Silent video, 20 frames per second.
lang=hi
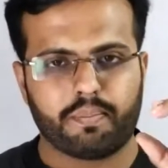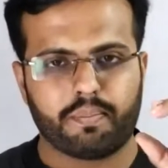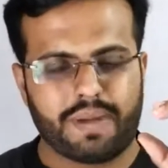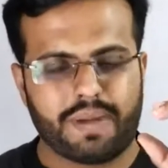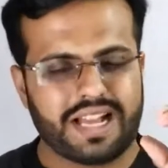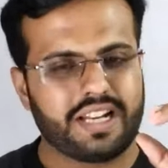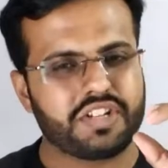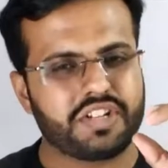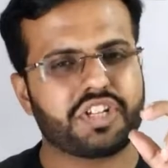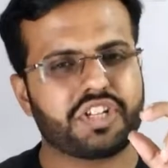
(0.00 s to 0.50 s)

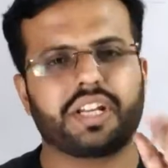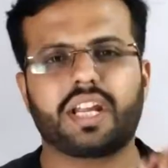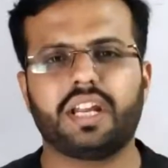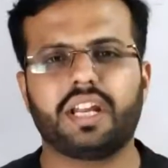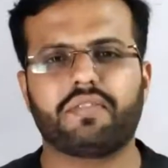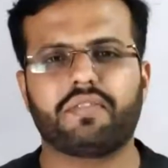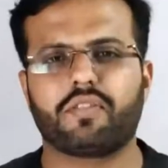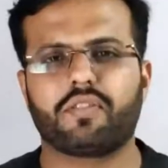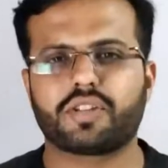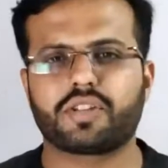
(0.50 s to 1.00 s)
बैलेंस शीट
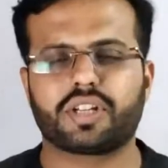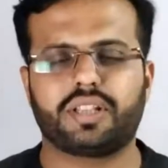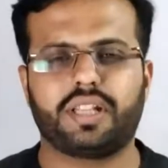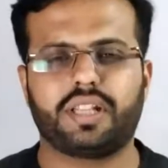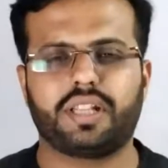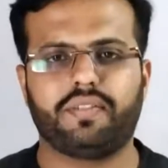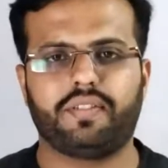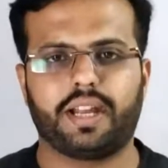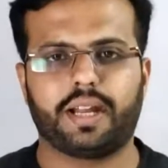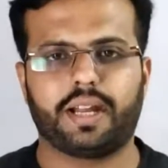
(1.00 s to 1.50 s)
की इन्फॉर्मेशन
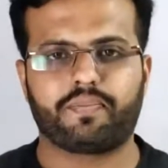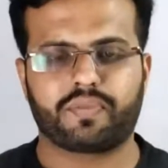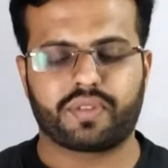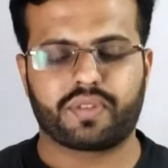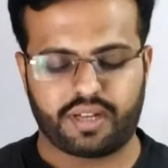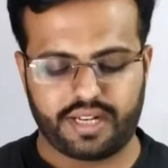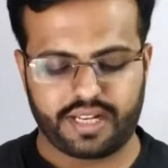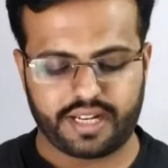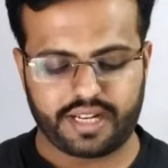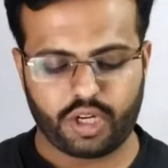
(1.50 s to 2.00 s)
दी हुई है
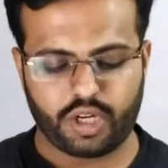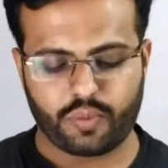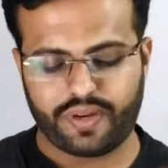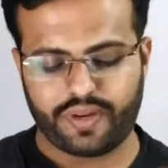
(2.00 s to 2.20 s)
लेकिन